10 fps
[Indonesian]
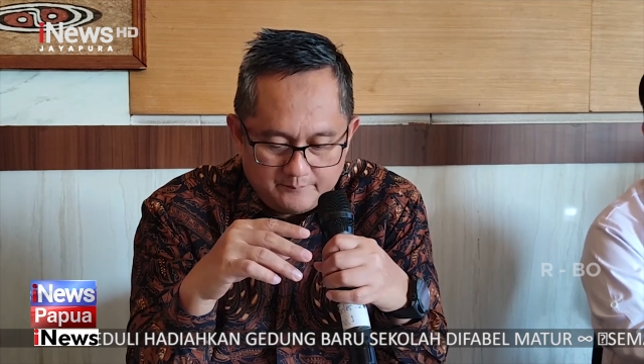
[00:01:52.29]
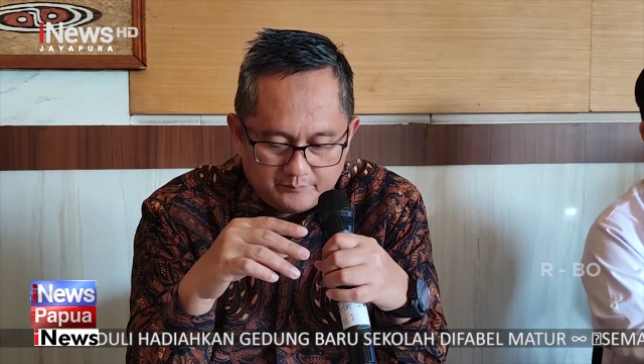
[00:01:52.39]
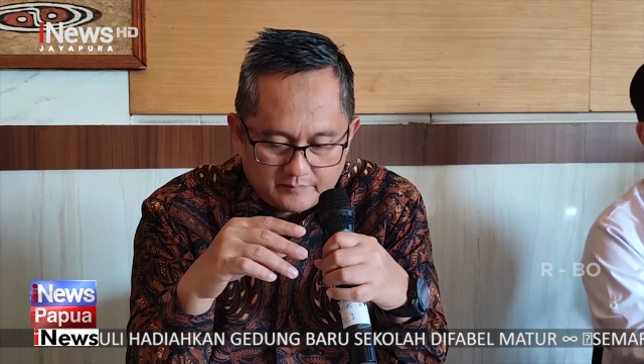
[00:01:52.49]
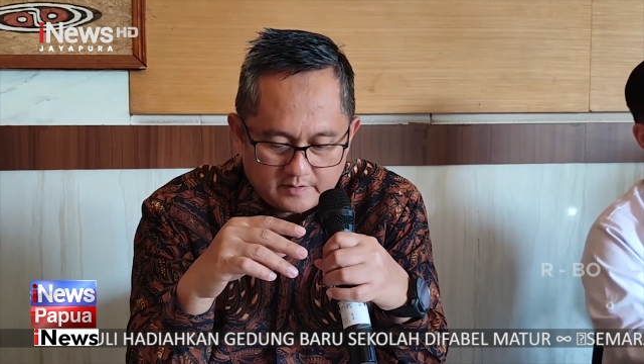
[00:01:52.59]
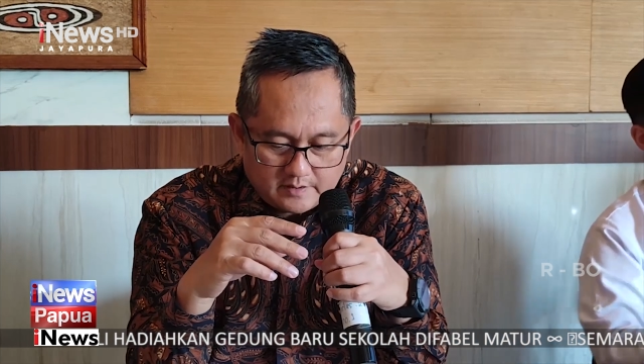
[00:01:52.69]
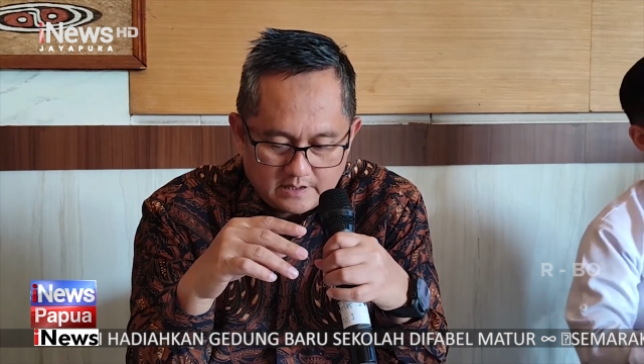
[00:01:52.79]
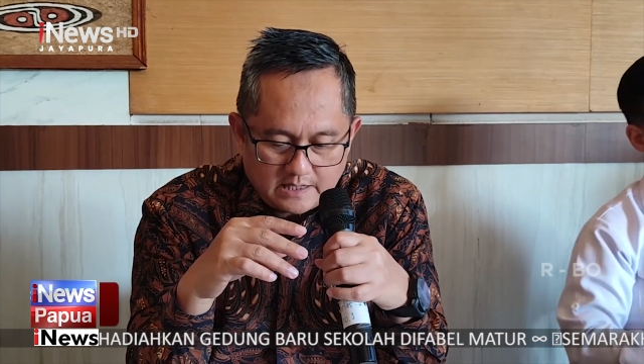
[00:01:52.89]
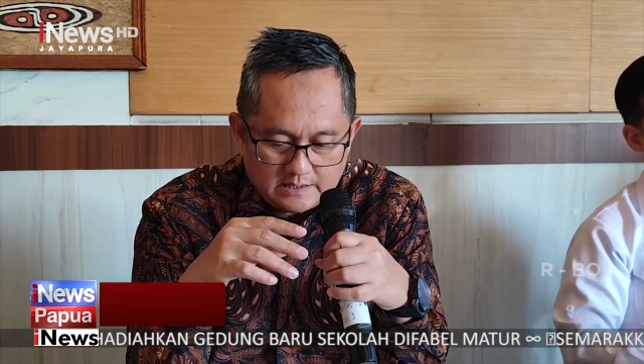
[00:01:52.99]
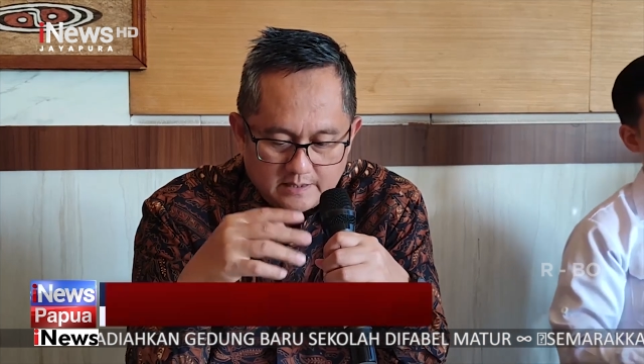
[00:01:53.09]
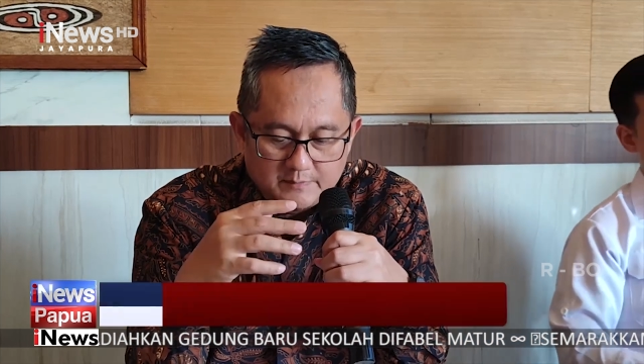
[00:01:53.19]
ada business
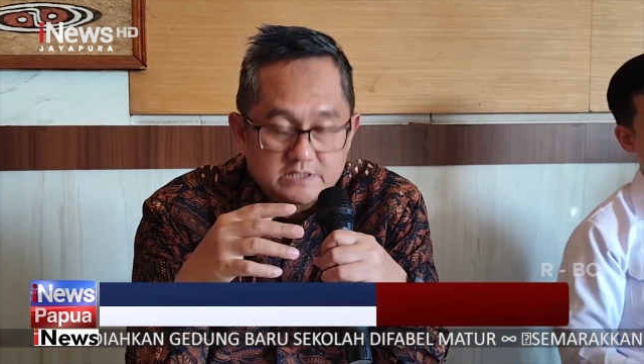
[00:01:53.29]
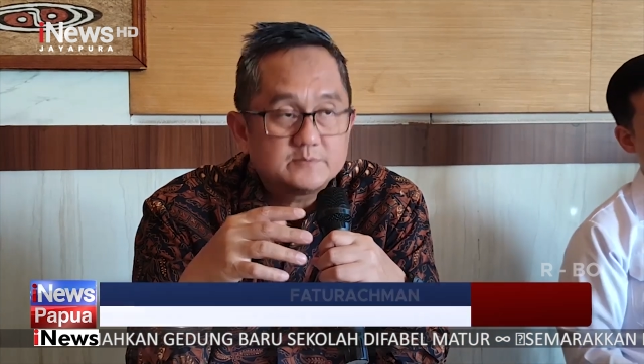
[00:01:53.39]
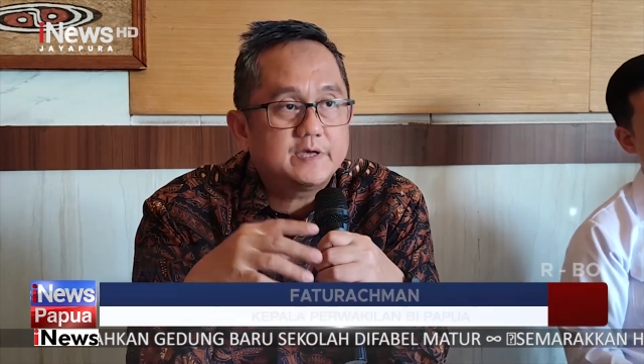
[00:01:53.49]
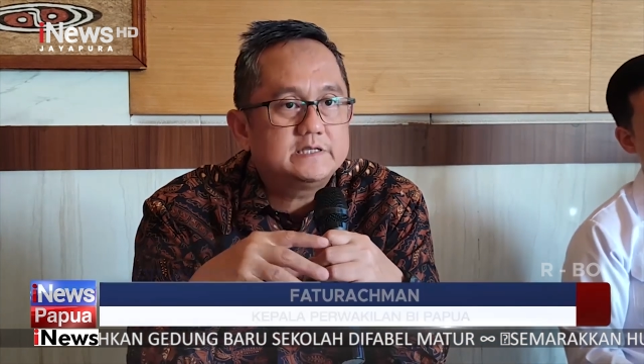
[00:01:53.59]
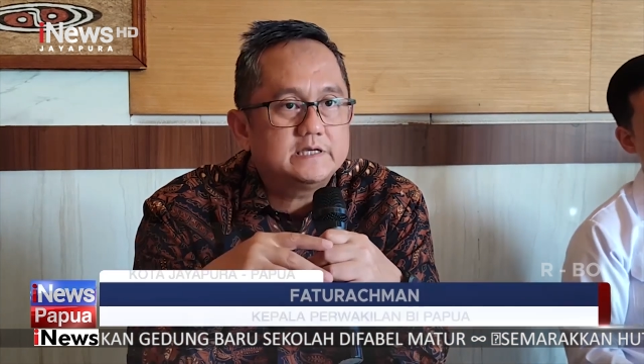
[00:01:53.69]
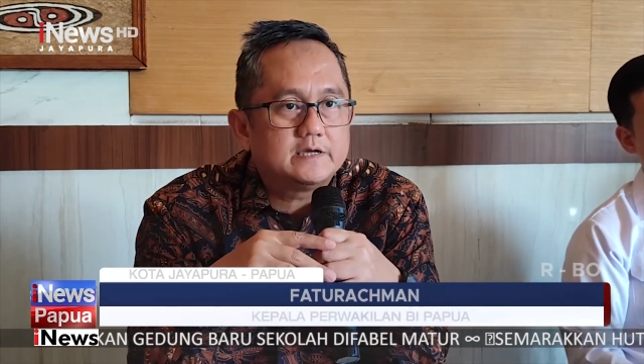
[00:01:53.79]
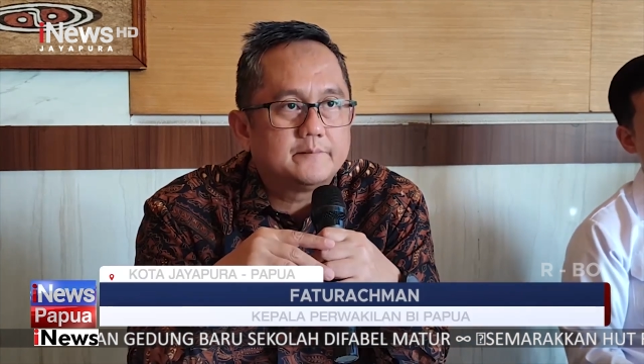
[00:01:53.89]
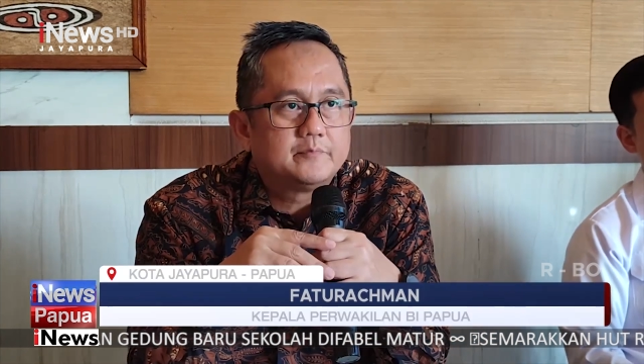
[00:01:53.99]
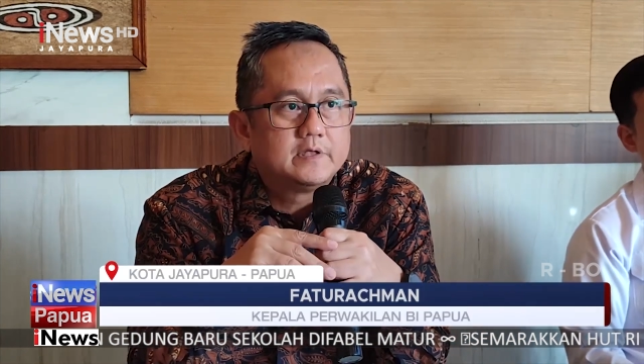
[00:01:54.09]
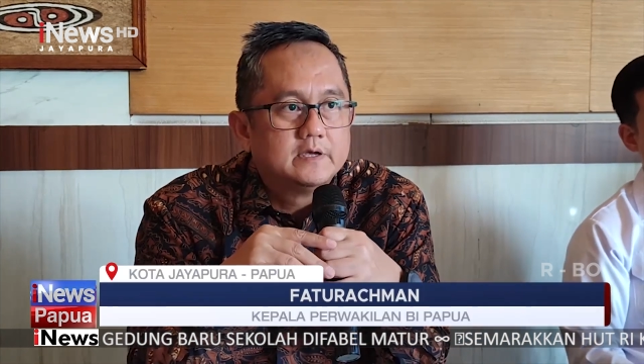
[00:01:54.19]
matching.
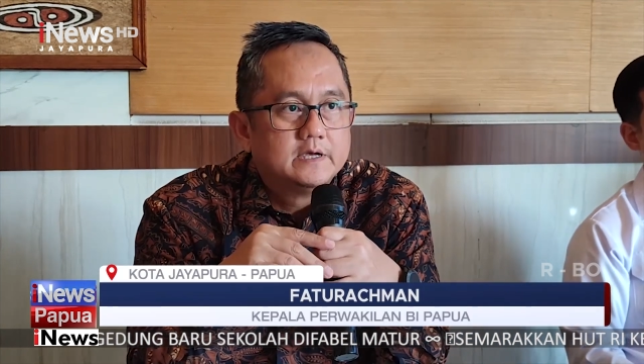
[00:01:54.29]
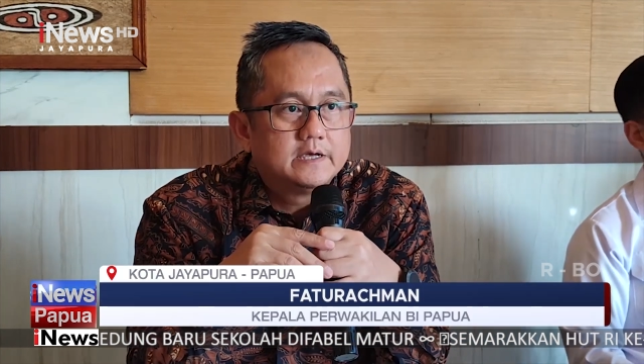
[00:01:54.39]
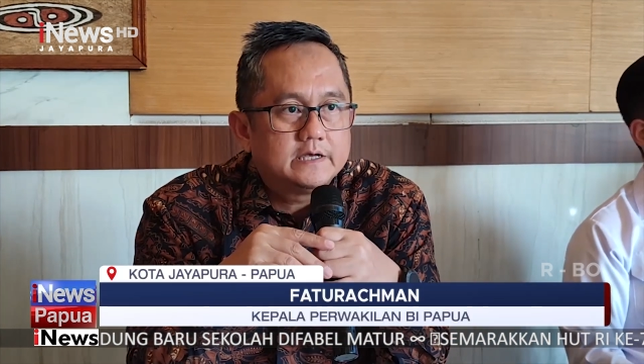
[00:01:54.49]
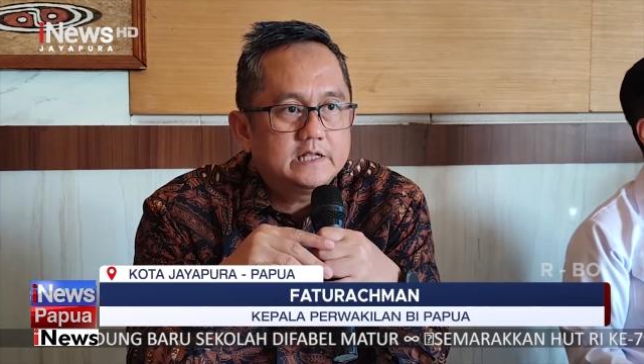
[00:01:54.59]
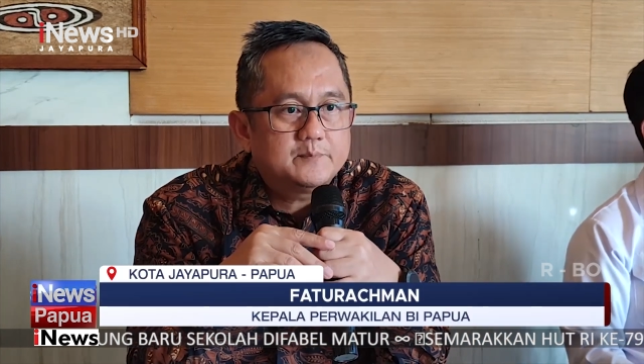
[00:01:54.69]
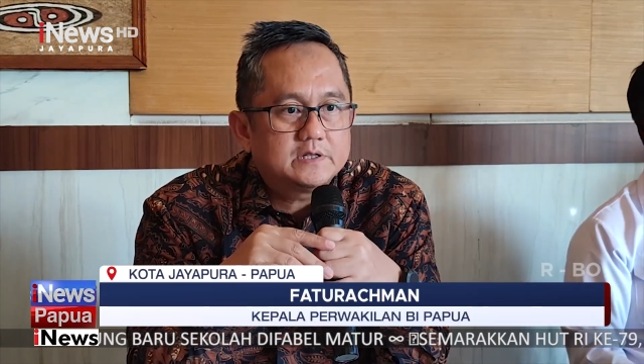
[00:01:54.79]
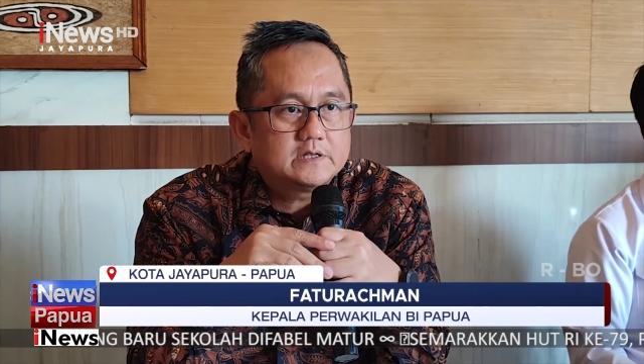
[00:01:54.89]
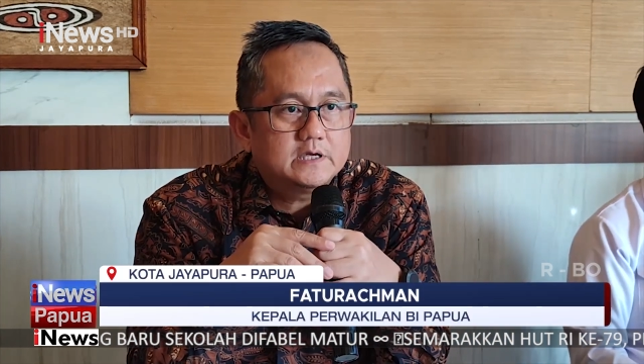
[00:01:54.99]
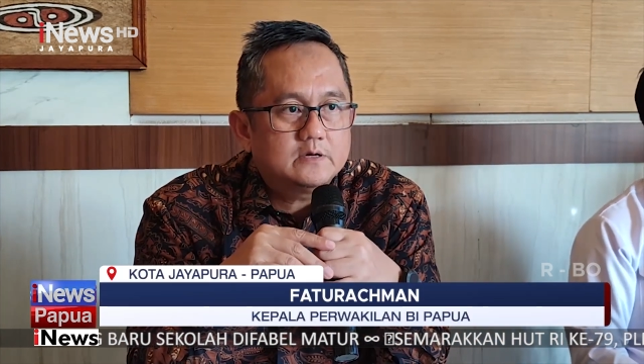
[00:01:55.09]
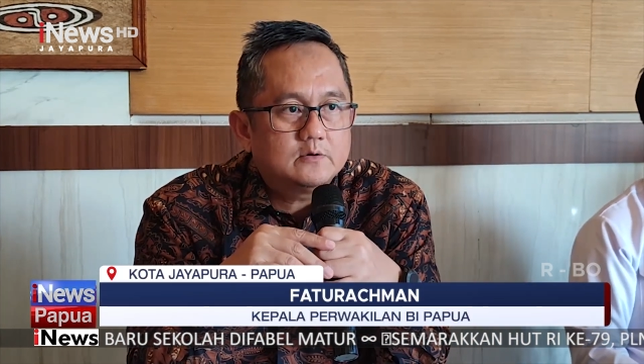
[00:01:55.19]
Ini penting untuk